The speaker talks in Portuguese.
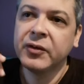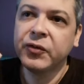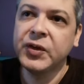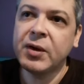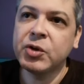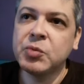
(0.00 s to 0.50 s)

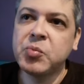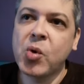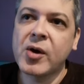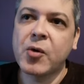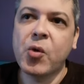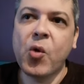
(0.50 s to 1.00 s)
Final de
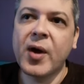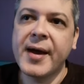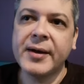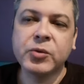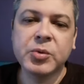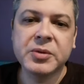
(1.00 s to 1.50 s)
boca
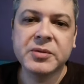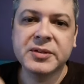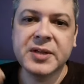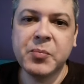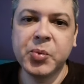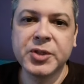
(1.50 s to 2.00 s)
correto,
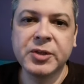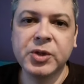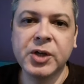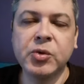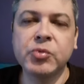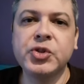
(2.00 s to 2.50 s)
100%
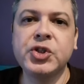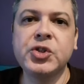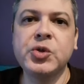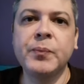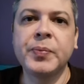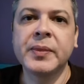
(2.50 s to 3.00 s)

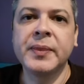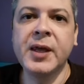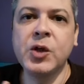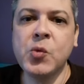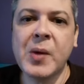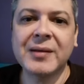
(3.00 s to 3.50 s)
redondinho,
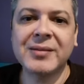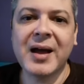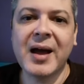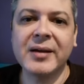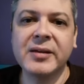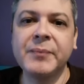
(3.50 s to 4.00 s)
nenhum
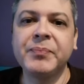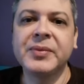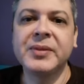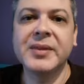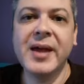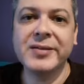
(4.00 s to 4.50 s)
ataque,
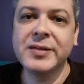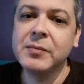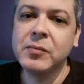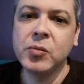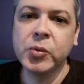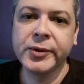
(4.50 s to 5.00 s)
desce
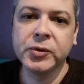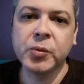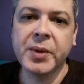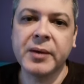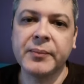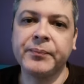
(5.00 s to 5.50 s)
muito
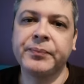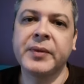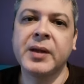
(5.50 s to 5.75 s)
bem.